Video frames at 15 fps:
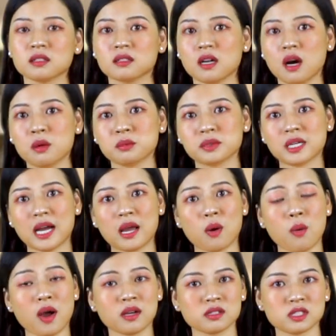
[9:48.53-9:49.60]
Tự ông khai
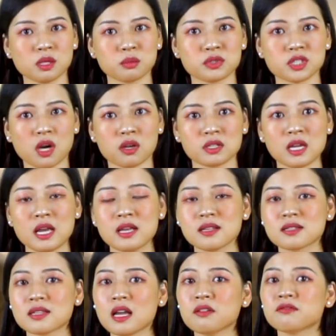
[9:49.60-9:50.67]
hoang trồng trọt,
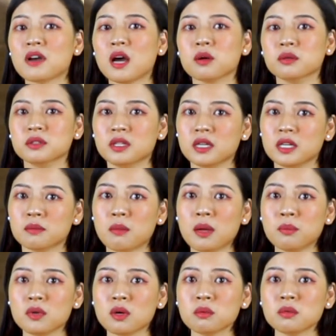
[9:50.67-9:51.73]
ra vào nơi
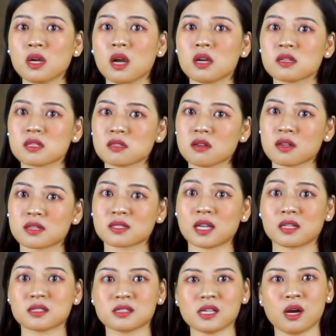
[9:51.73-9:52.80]
bếp núc, rửa sạch
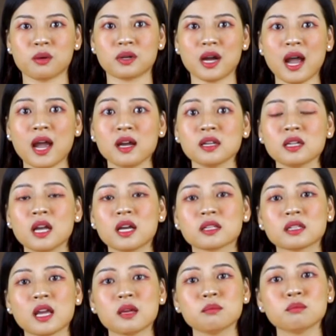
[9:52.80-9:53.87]
chảo gang,
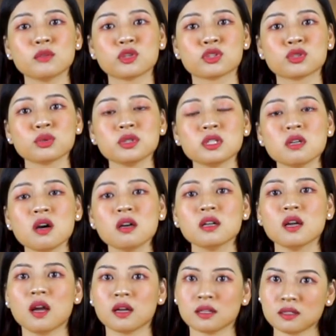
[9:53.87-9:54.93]
thêm một chút nước,
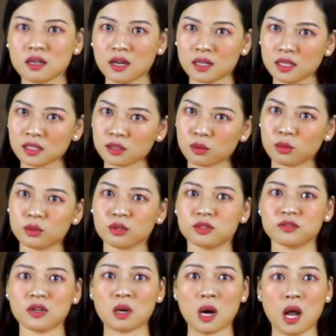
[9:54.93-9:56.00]
đưa ít củi
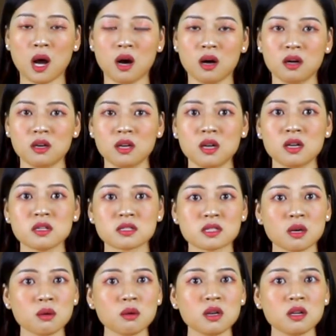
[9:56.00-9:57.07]
vào lò,
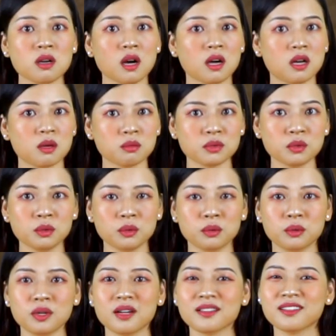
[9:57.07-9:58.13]
dẫu lửa không đủ
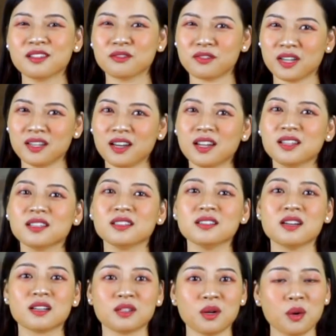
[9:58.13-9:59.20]
nhưng vẫn ninh
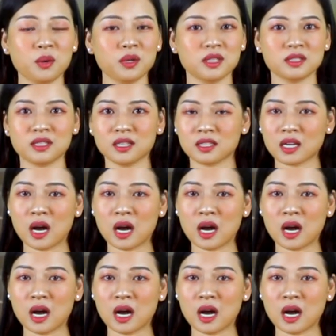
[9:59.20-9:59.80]
được nồi thịt